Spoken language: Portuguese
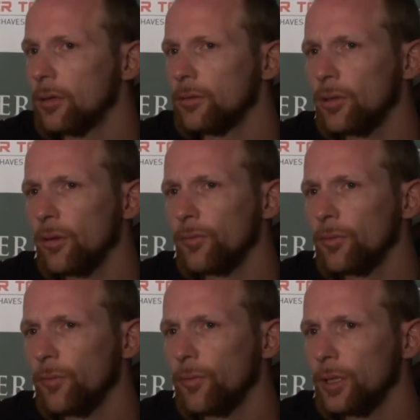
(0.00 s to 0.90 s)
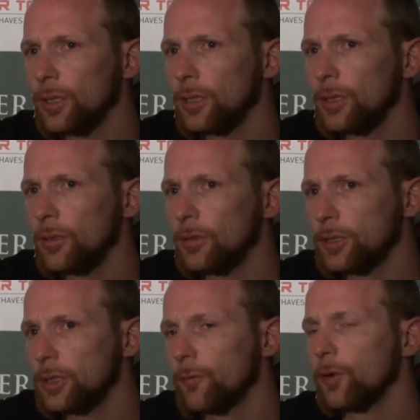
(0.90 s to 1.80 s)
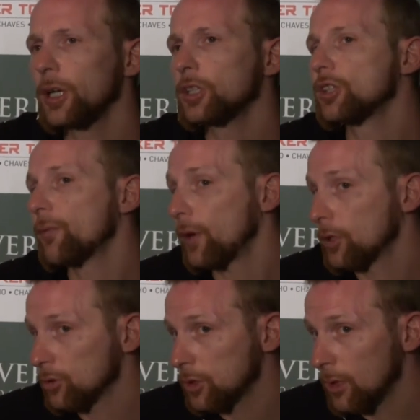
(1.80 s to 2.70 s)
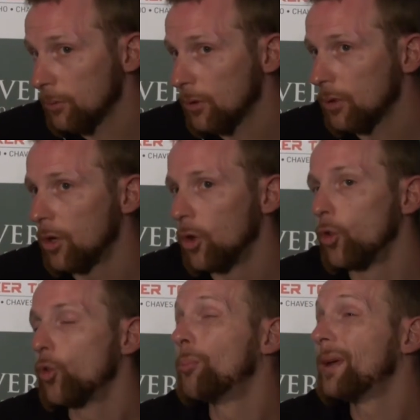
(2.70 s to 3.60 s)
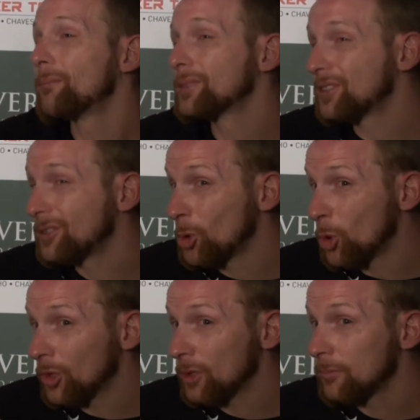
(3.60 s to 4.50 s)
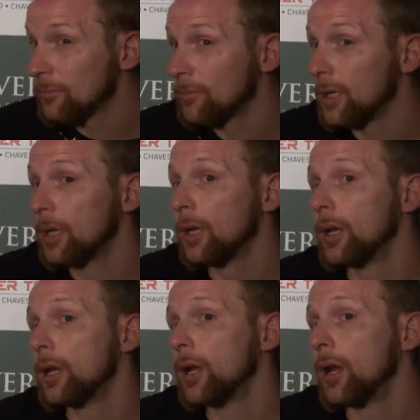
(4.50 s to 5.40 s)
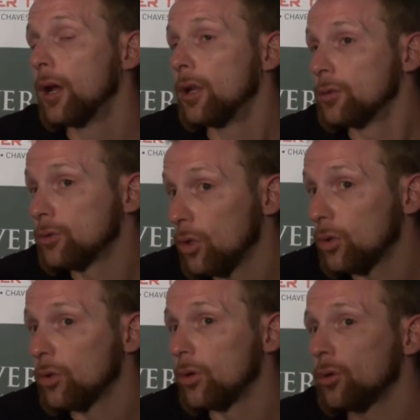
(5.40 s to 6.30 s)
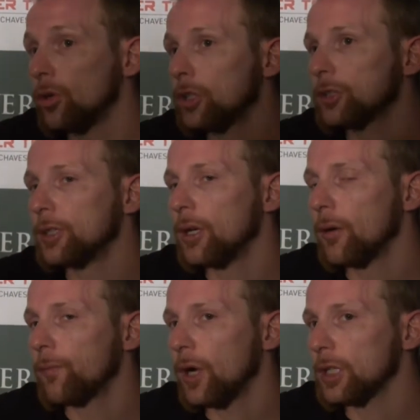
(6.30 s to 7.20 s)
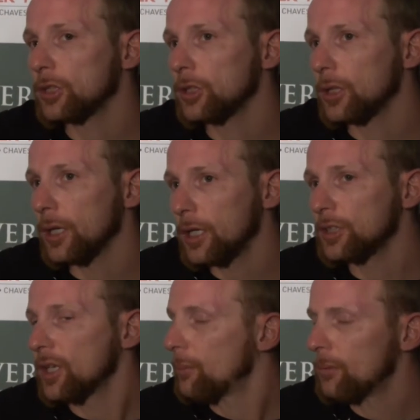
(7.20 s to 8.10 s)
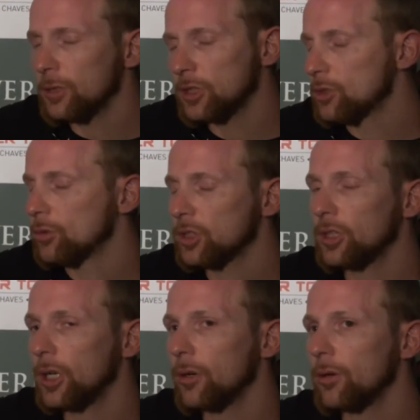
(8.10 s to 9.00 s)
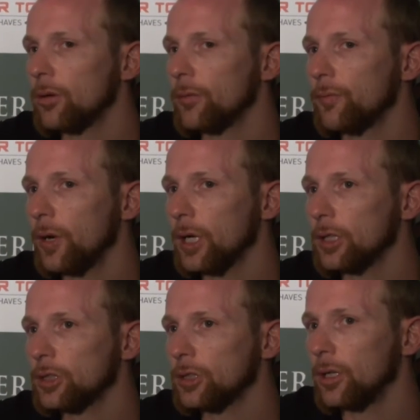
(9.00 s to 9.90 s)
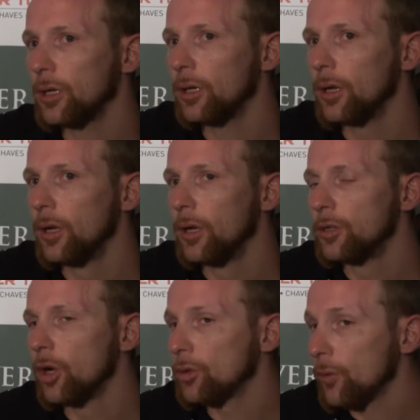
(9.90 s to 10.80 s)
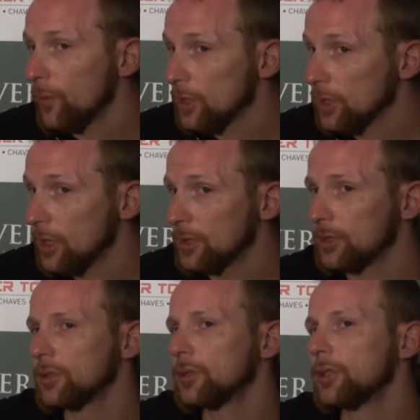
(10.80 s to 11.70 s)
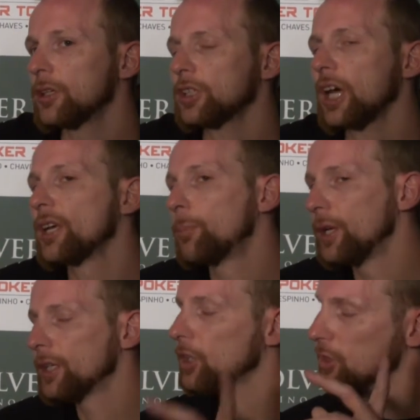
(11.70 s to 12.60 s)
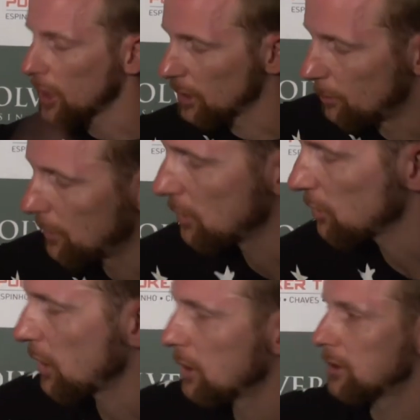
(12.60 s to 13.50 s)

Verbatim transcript: Não, não foi aqui. Sim, foi antes da Final Table. O mesmo senhor estou com coisa, ele faz eh, race, a mesma situação, faz. Eh, não, não faz race. Ah, ele vem tudo em folda. Tá vem tá.